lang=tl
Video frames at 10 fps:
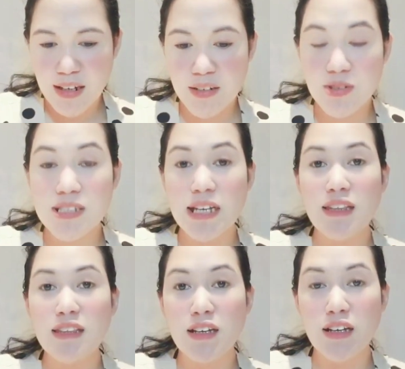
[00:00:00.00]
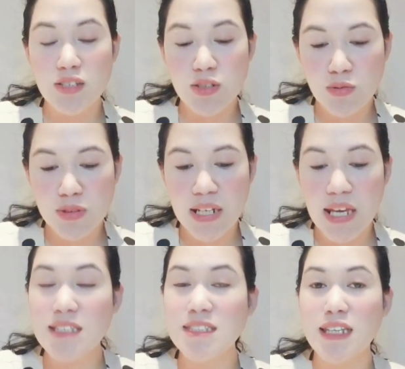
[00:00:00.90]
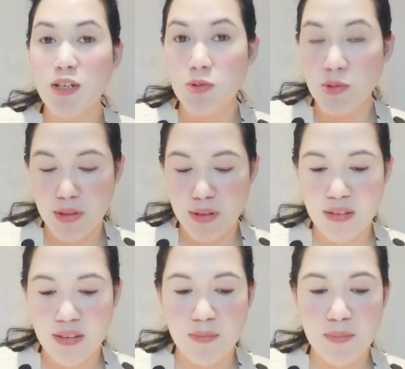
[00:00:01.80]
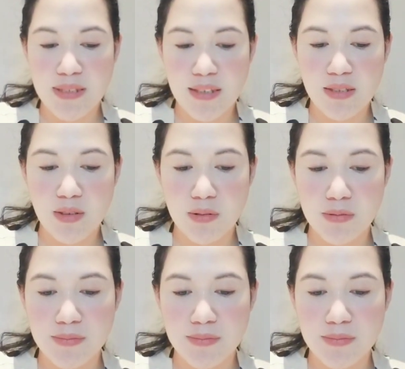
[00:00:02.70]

halos lahat ng gastusin ay sinagot ng tisiso.